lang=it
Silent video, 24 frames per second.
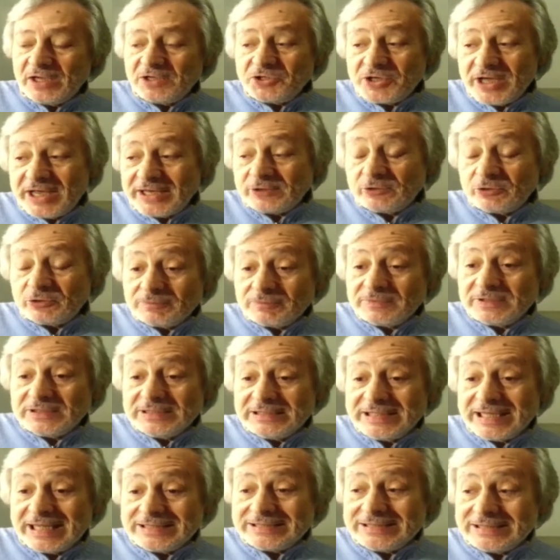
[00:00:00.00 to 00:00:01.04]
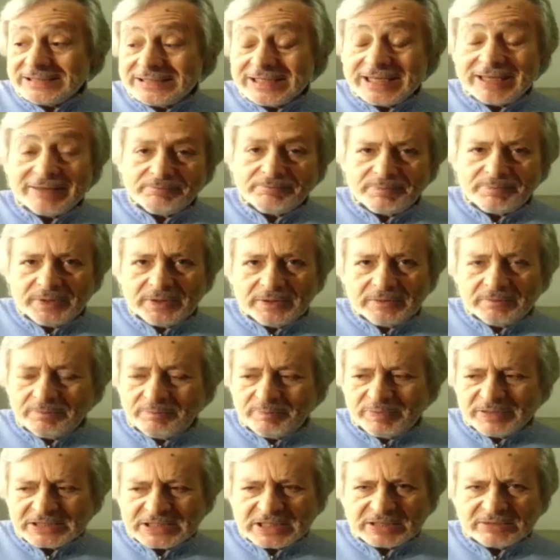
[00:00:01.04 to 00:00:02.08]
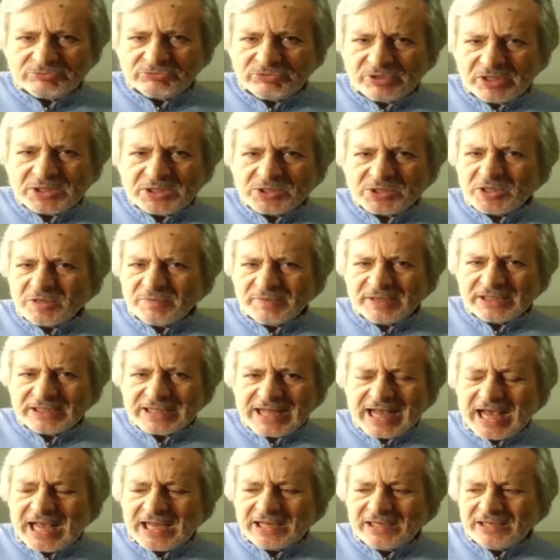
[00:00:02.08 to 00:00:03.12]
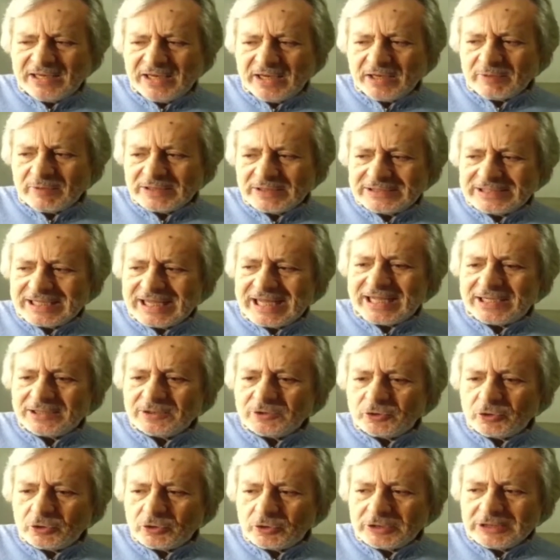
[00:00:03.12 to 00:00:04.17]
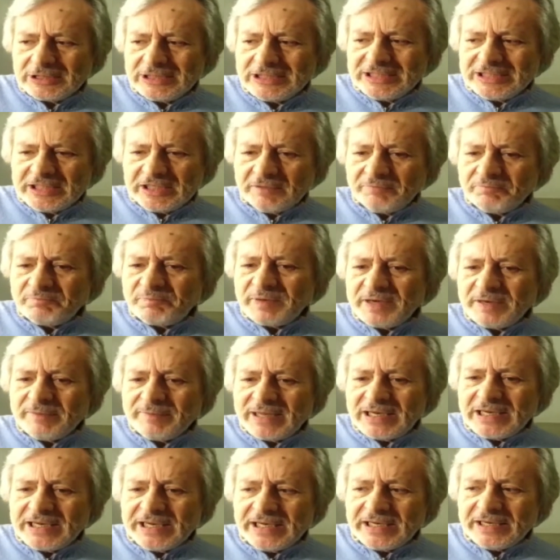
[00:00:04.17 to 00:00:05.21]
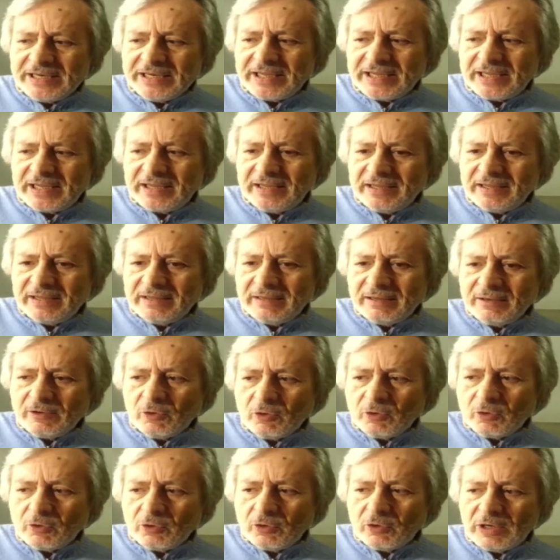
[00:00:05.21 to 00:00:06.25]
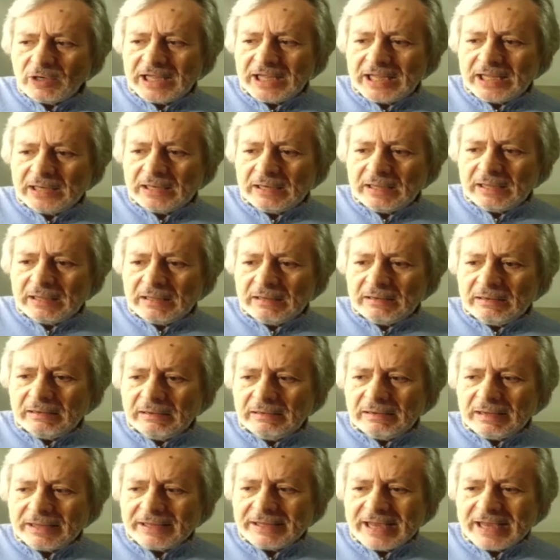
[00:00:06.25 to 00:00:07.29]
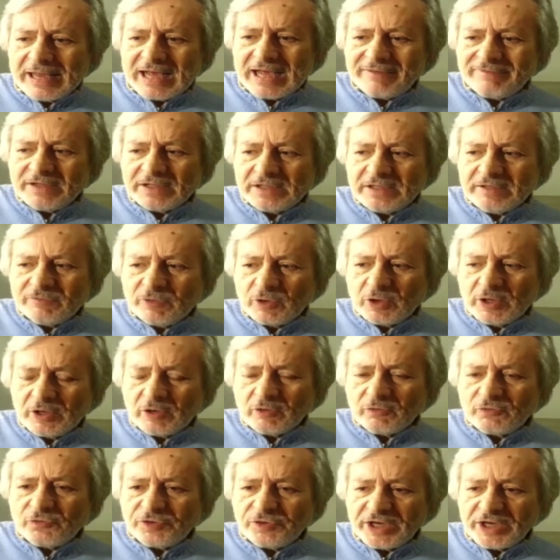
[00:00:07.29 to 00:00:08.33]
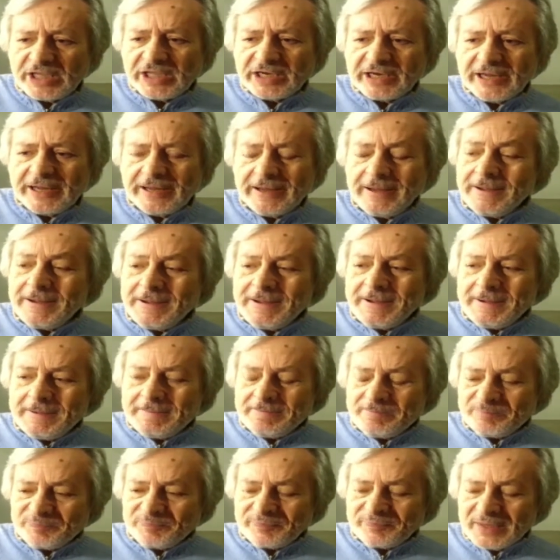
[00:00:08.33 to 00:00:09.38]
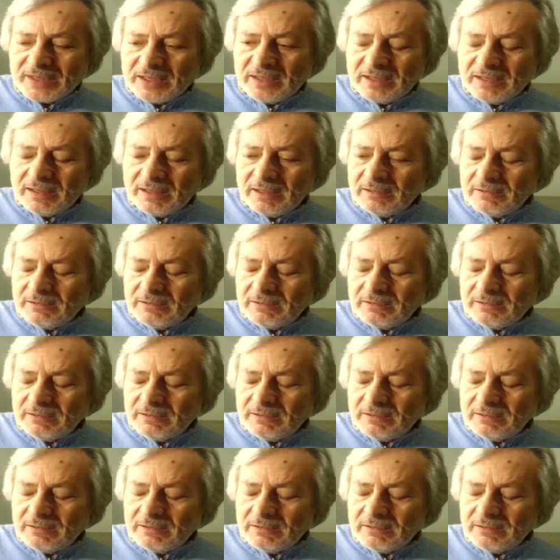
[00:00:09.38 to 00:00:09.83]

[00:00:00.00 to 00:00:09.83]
certo, dati i tempi pesantissimi, tagli e quant'altro, in prima linea eh, con la, la, la, chiave di voler offrire mh, mm, eh,